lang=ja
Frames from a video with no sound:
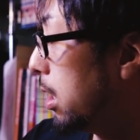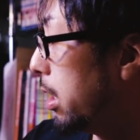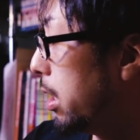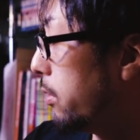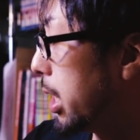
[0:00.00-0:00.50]

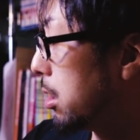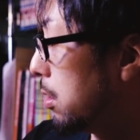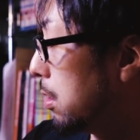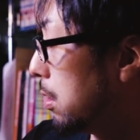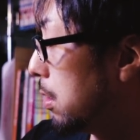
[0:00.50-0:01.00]
えー、和
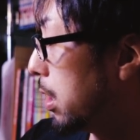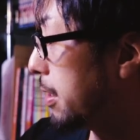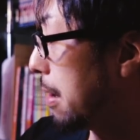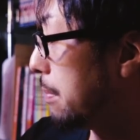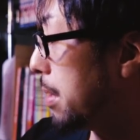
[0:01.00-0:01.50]
道
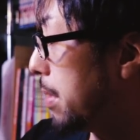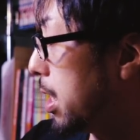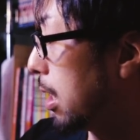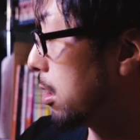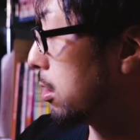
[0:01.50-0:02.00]
3倍目
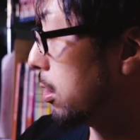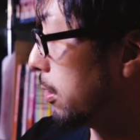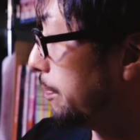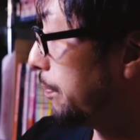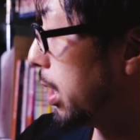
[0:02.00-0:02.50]
光く
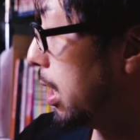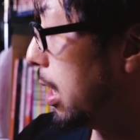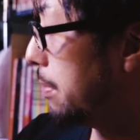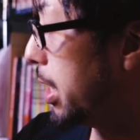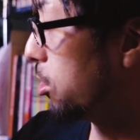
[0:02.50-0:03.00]
ん、
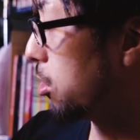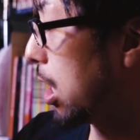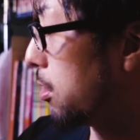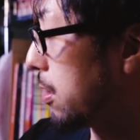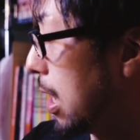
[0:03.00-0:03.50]
えー、便所
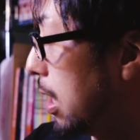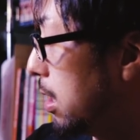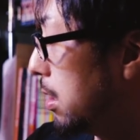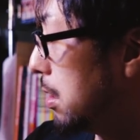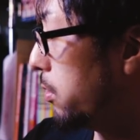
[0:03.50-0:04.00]
太郎さ
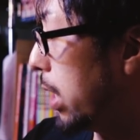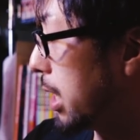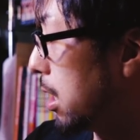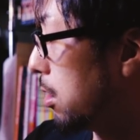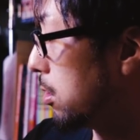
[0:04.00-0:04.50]
んワン
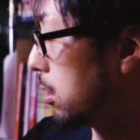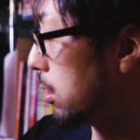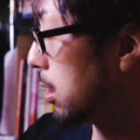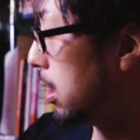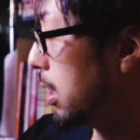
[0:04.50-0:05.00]
太郎くん、